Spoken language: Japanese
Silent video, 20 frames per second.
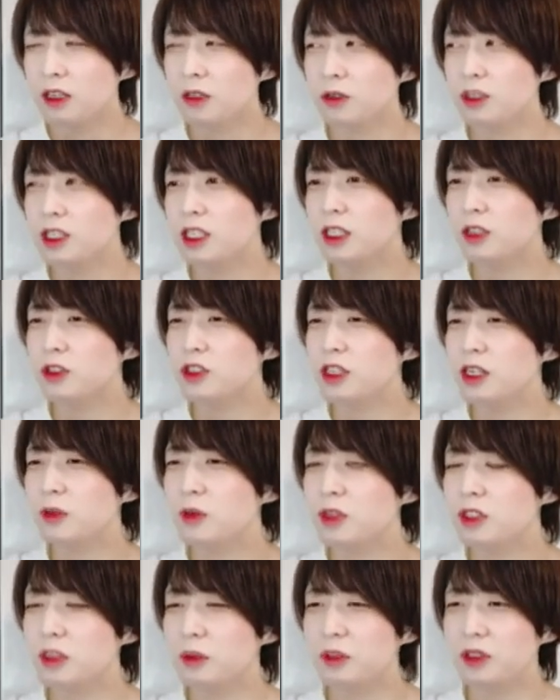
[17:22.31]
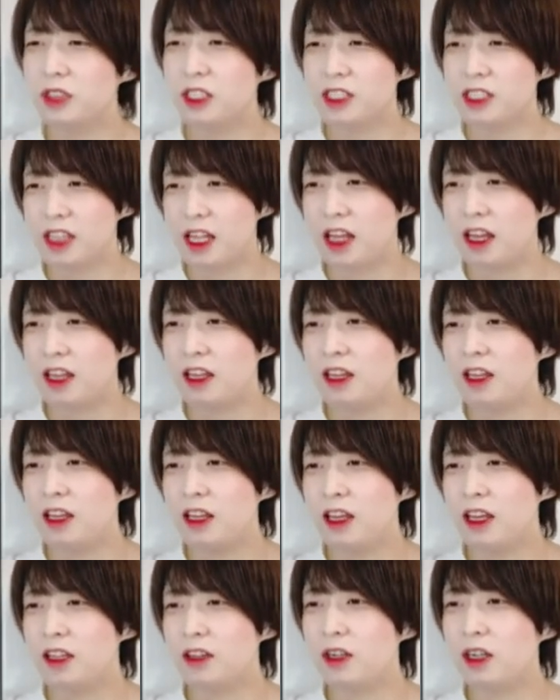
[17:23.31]
こちらどちらもクセモでして、
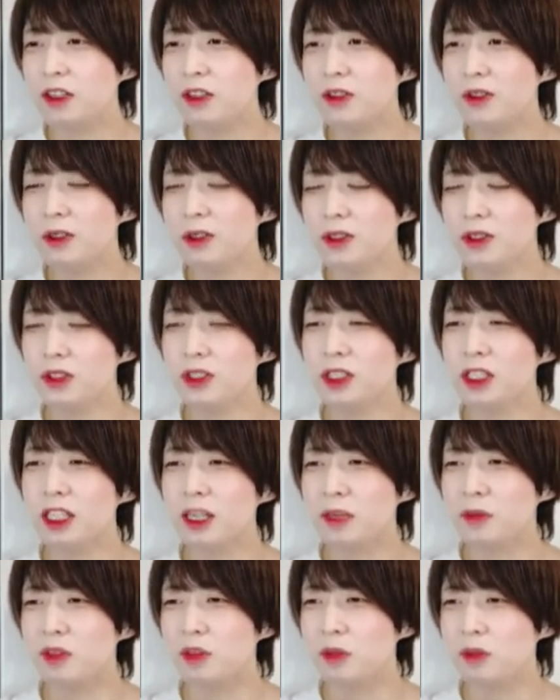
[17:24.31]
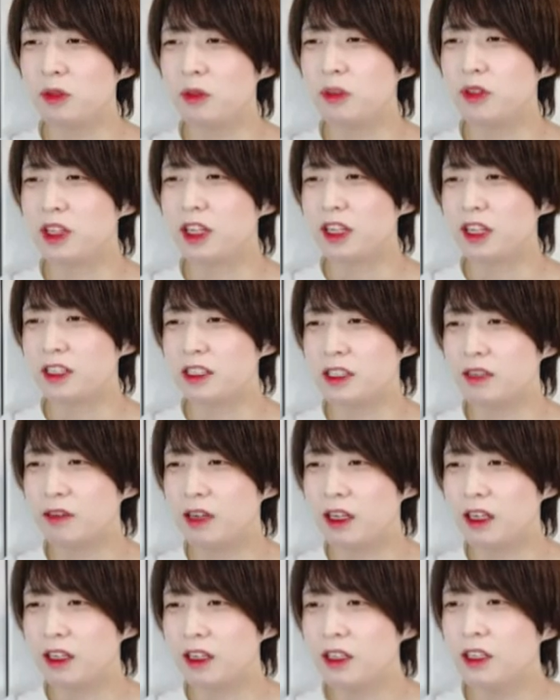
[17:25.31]
えっ、と、ハンドコントローラータイプのムーブに関して
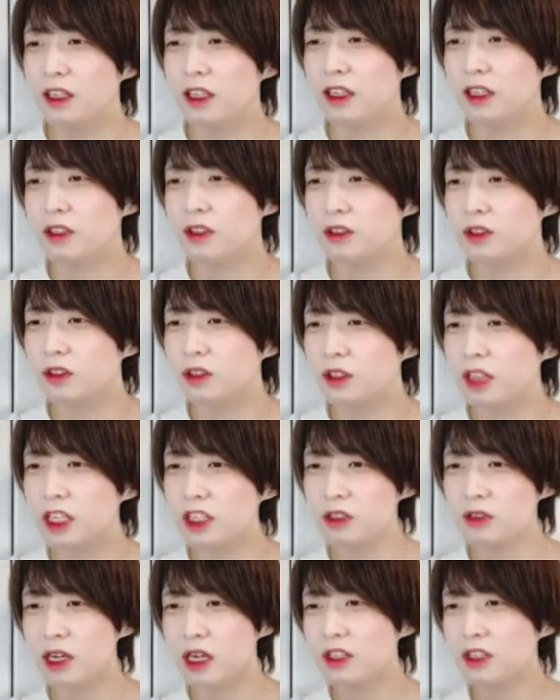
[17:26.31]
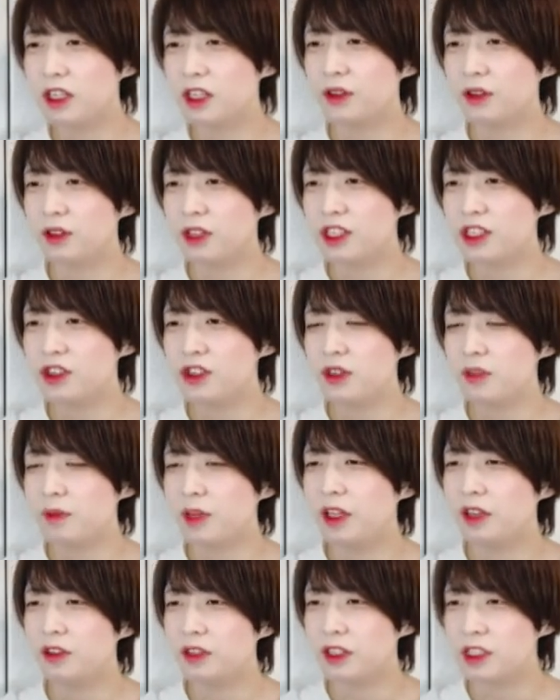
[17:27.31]
は、えっ、と、形状はある程度同じように
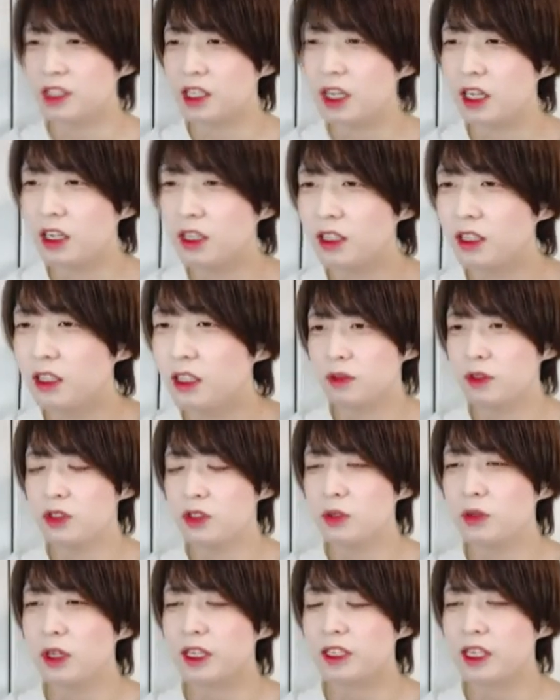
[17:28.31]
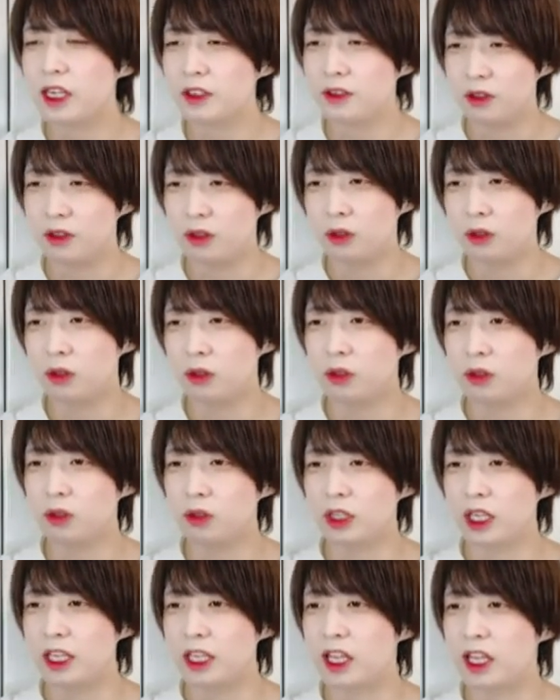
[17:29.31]
見えるんですが、上下左右の方
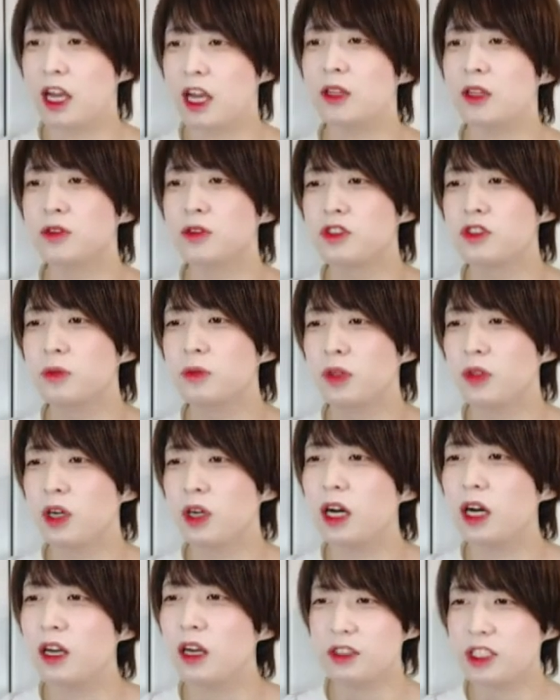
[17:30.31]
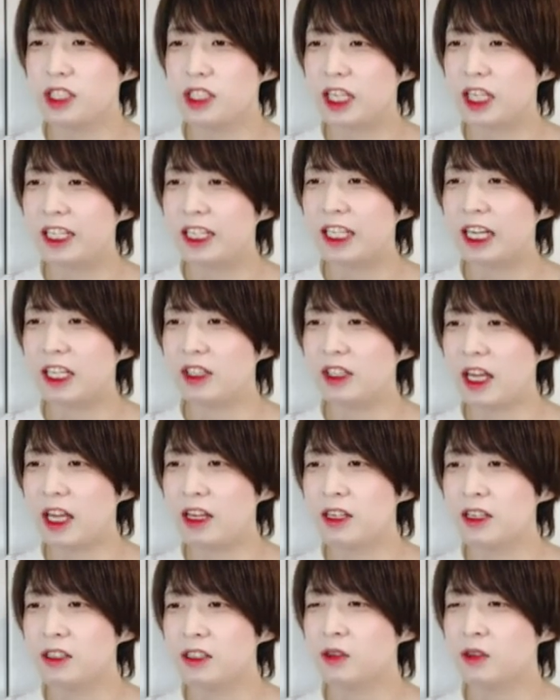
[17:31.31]
向キーに該当するものが付いていないの
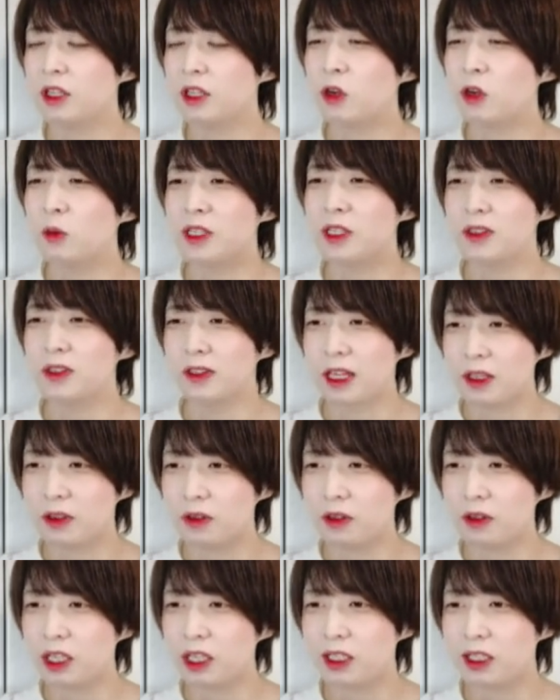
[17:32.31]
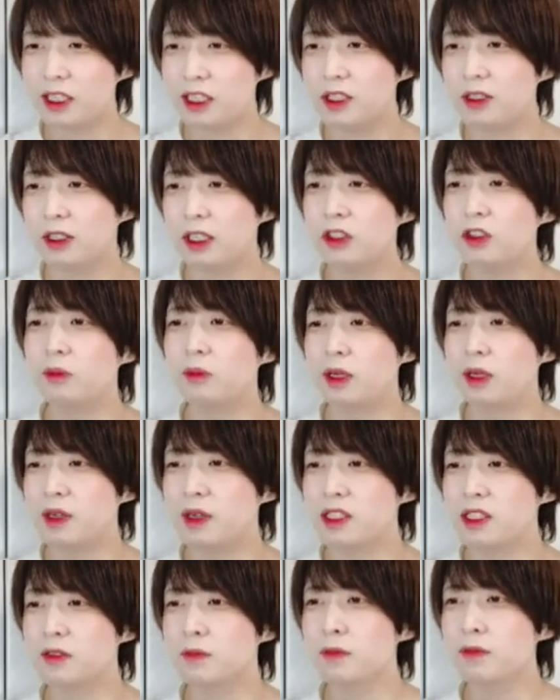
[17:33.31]
で、そこで個別の対応が必要だと思い
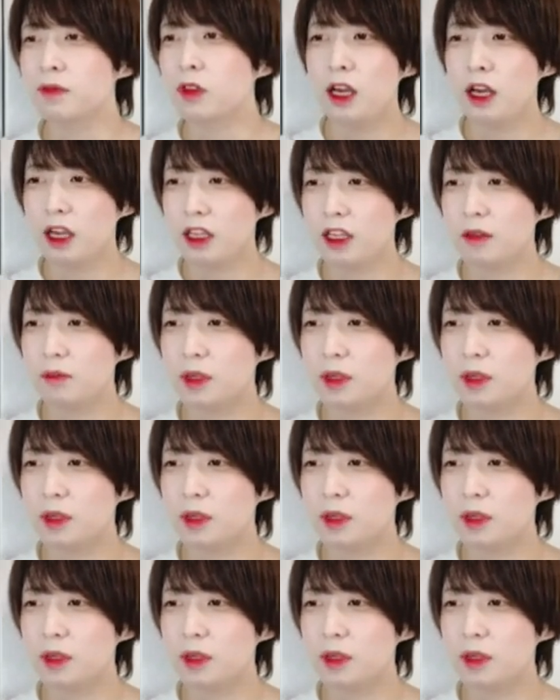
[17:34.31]
ます。はい。